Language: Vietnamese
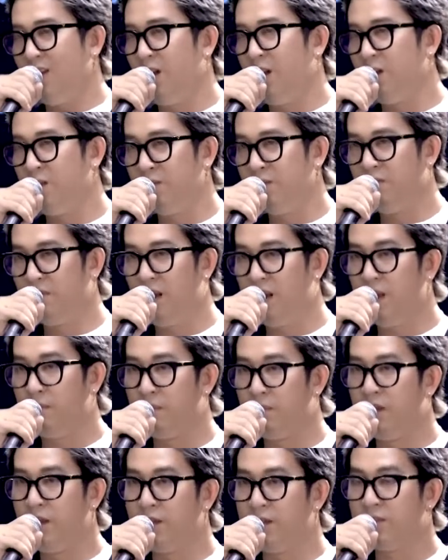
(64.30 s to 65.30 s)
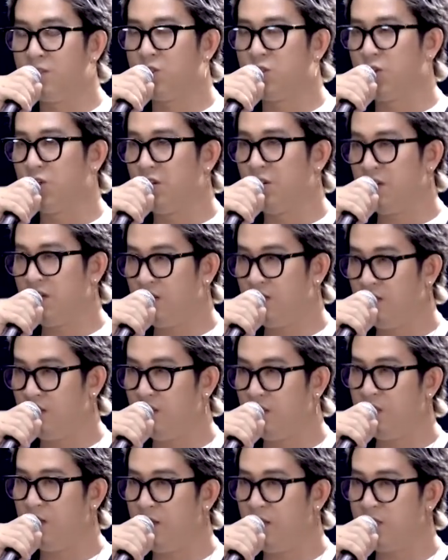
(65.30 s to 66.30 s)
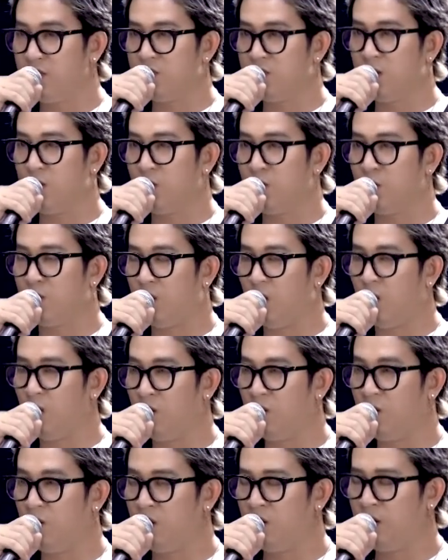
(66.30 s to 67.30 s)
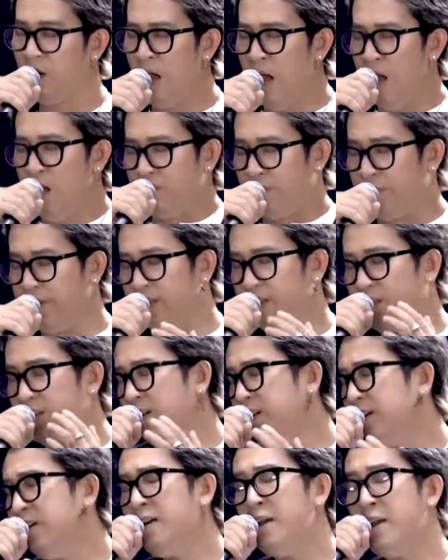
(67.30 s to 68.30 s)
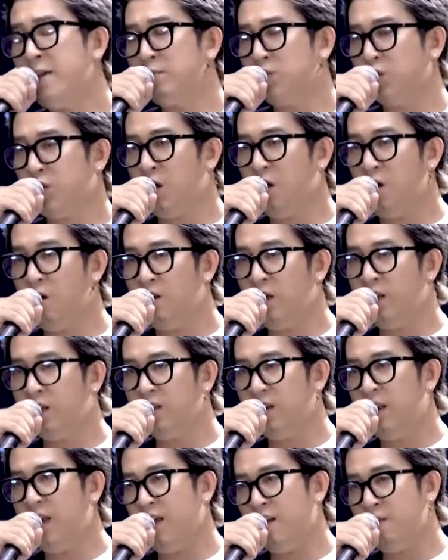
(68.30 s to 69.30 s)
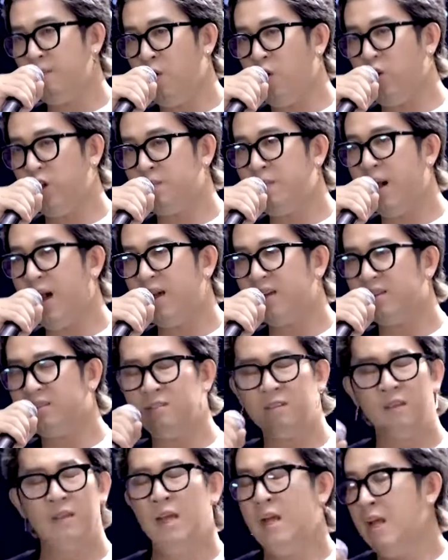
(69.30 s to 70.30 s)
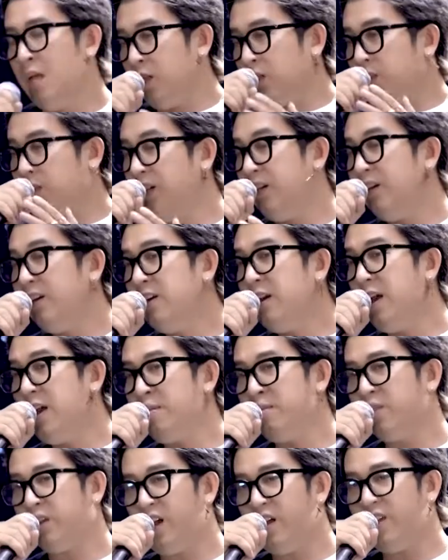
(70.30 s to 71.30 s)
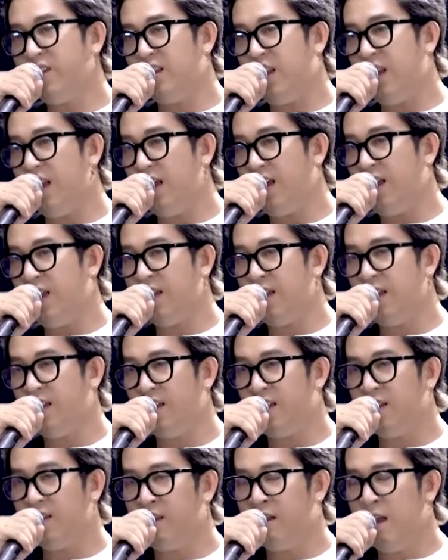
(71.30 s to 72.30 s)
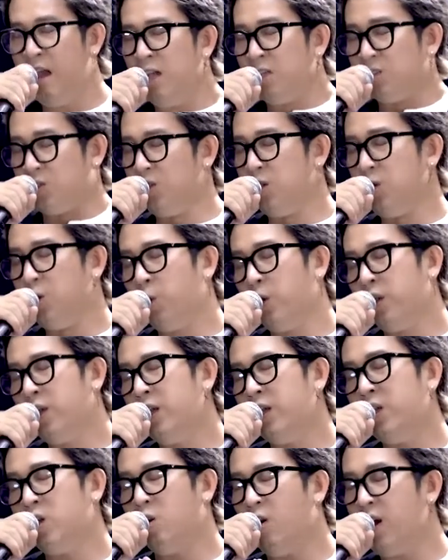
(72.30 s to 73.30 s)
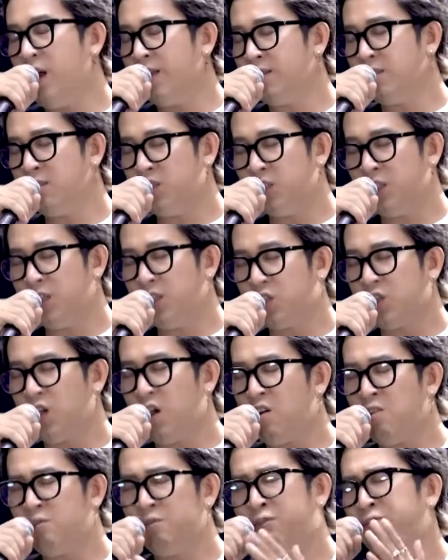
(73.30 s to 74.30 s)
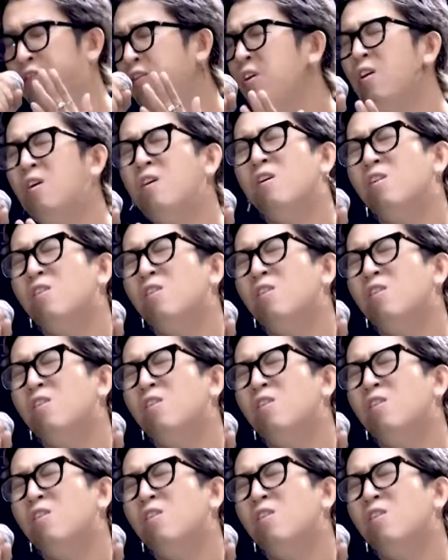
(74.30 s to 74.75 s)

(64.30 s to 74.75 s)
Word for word: em làm anh chữ nên giàu có vì thứ em cho anh là bồi bàn thứ em cần là sự huy hoàng chỉ trong phút